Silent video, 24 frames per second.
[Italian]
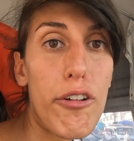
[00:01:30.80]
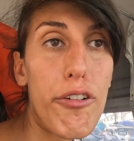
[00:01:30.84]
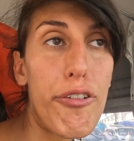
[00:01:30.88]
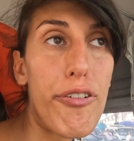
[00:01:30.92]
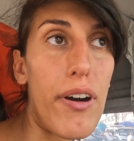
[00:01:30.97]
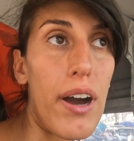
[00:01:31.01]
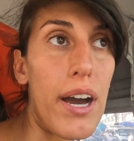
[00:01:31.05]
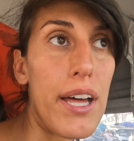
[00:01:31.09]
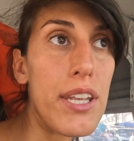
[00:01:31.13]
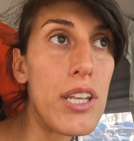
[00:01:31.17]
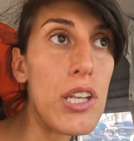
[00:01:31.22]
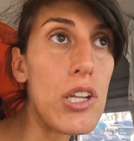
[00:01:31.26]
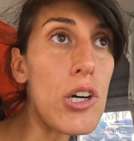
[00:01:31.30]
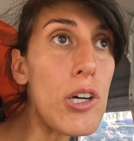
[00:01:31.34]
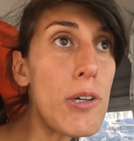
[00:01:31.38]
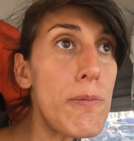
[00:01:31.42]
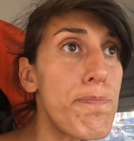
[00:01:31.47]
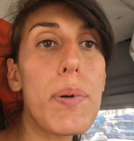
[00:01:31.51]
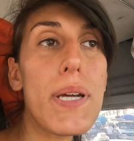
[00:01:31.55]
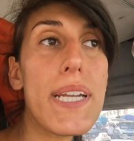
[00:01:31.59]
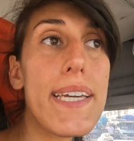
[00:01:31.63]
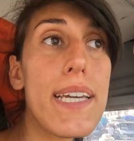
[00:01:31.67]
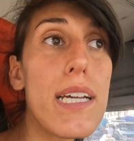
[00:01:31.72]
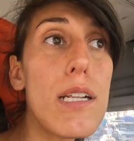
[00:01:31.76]
lo fanno,
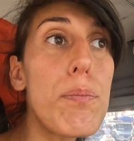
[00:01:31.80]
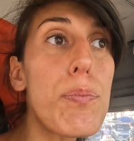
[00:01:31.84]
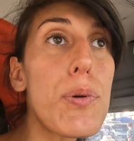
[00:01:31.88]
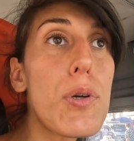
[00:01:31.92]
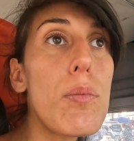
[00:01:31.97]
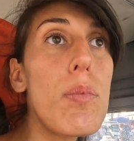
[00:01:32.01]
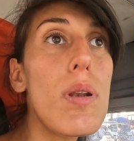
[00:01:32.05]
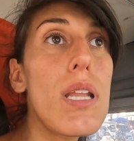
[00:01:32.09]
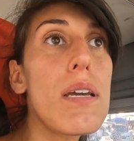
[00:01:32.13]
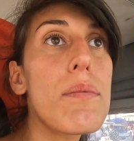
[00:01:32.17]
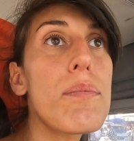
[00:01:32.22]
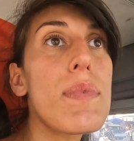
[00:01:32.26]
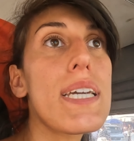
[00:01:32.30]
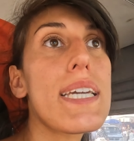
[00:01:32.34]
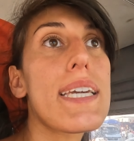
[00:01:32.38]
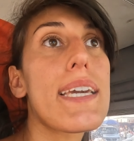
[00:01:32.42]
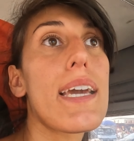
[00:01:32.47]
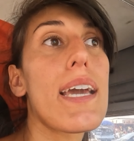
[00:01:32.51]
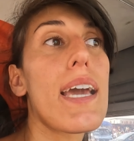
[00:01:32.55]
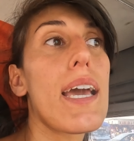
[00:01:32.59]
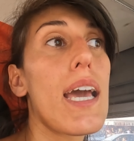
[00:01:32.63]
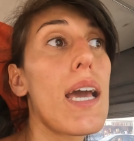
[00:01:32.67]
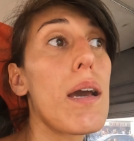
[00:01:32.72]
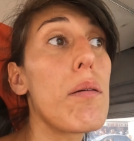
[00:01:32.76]
perché il problema è
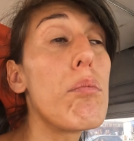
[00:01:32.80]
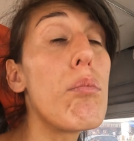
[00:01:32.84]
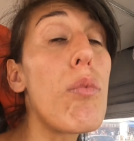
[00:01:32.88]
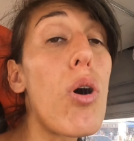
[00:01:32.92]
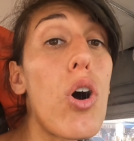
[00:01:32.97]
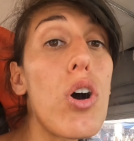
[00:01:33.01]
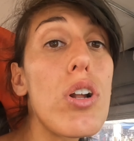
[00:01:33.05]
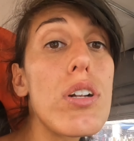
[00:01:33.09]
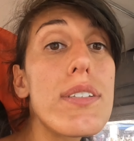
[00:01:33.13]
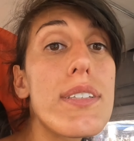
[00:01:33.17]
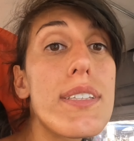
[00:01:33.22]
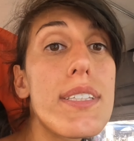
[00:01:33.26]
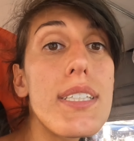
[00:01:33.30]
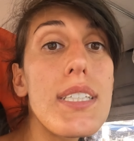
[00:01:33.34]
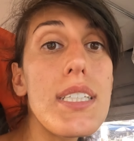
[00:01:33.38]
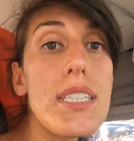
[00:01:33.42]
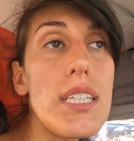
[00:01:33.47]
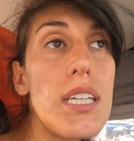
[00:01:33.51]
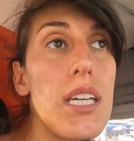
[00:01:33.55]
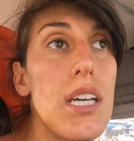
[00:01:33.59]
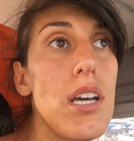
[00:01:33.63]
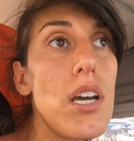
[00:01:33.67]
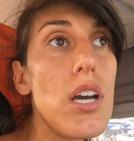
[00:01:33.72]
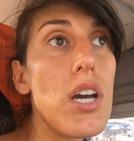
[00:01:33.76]
che
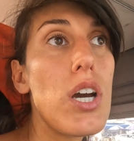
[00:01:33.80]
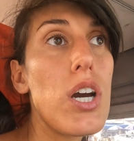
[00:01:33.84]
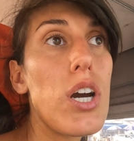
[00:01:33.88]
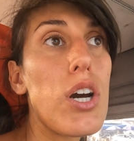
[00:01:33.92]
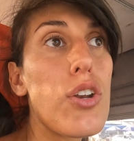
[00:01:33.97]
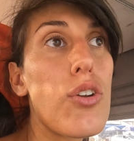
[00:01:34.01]
molti